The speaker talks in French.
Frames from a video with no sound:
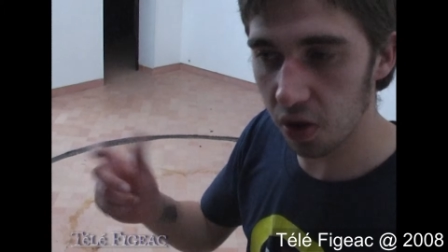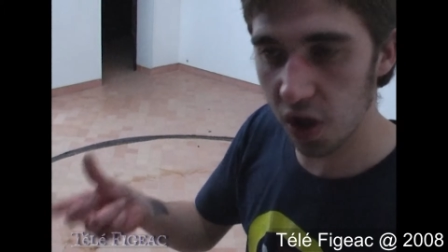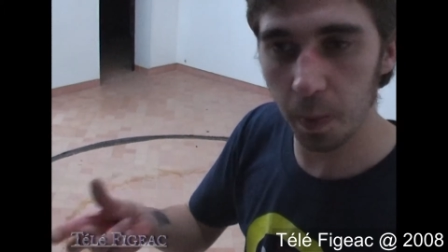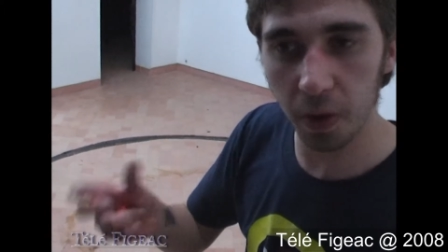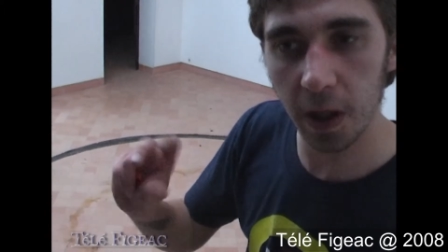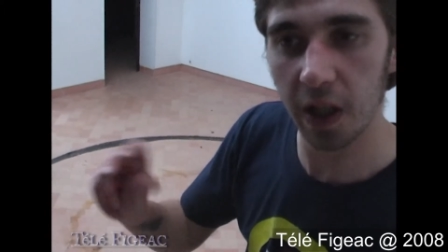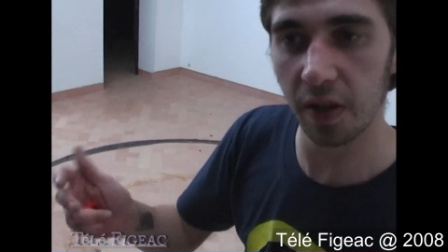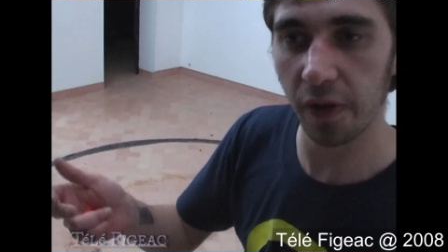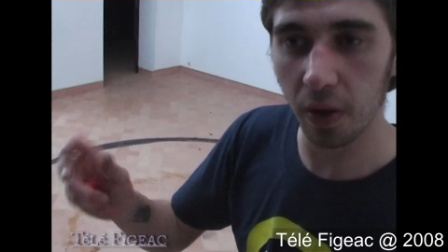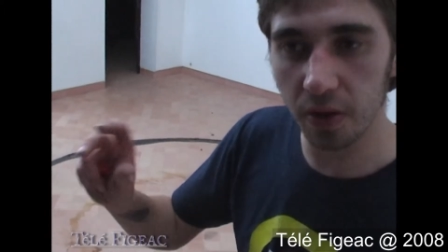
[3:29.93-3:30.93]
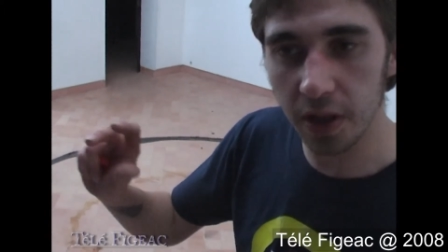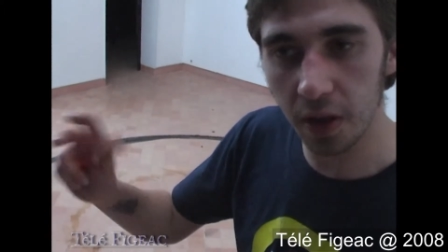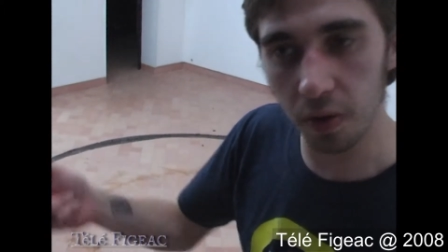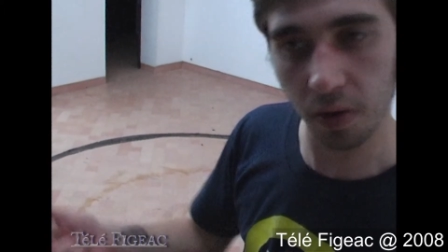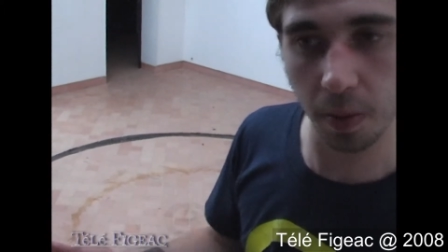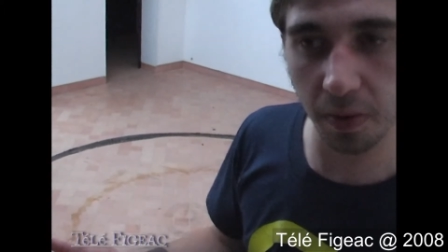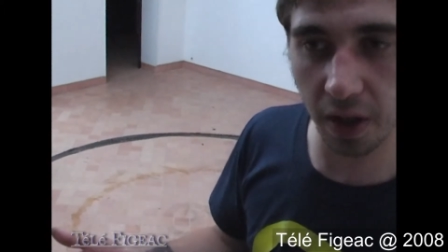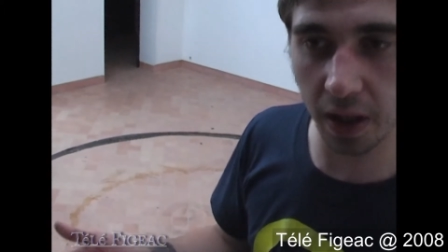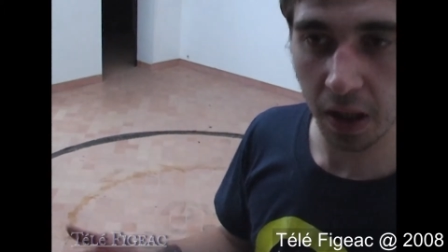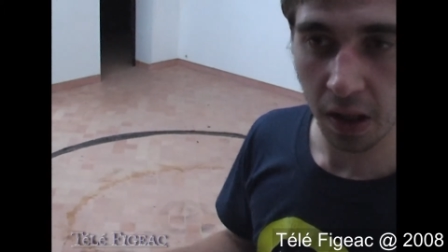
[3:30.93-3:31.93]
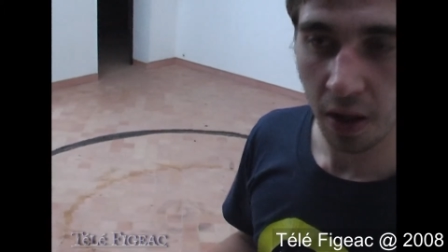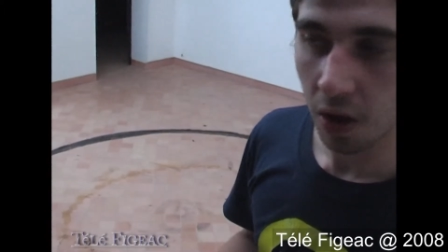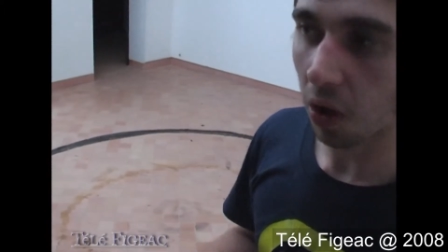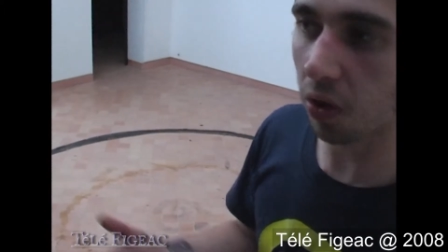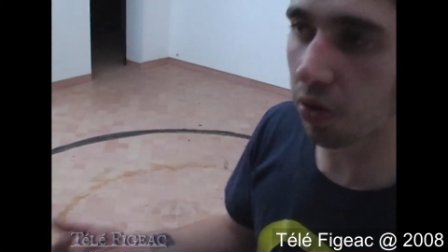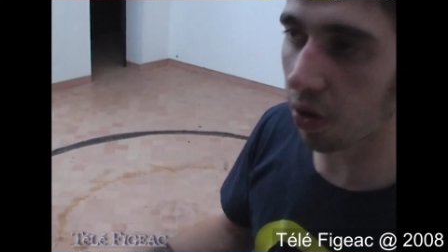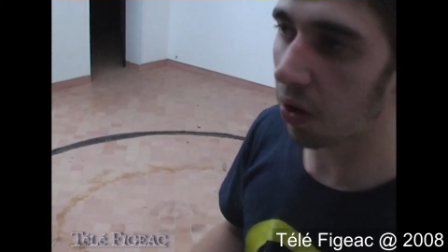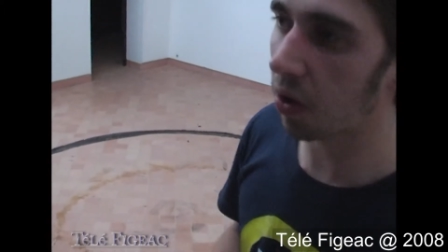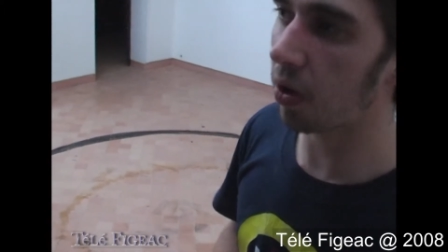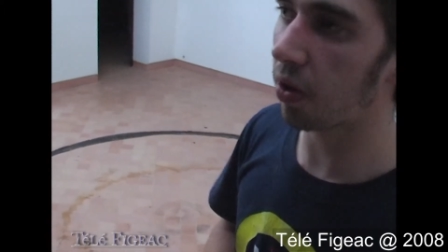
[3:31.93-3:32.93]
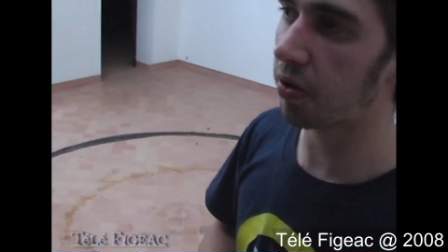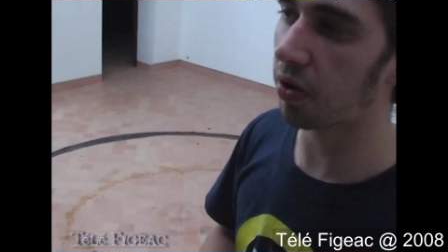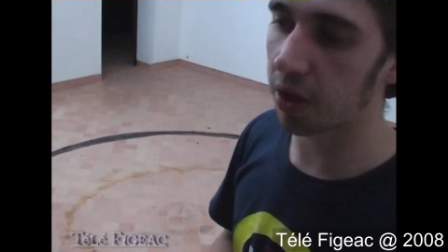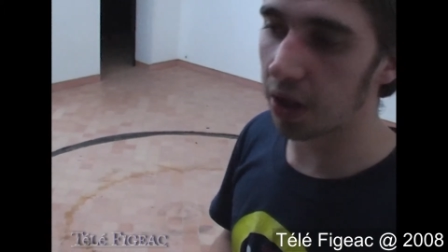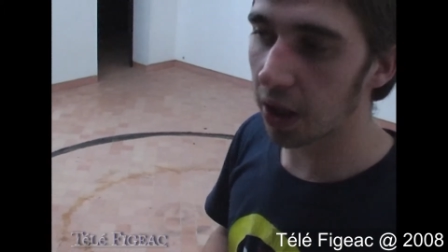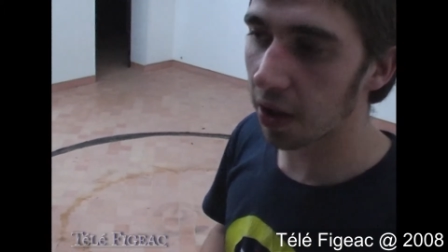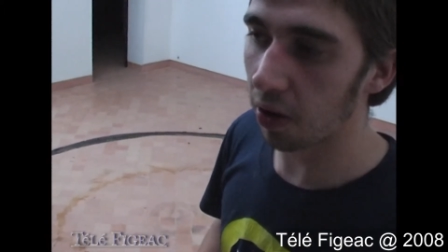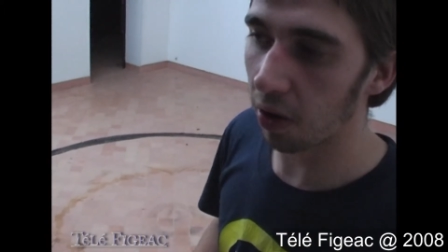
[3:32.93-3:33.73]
chipoter les différents statuts comme ça, entre euh, ce qui est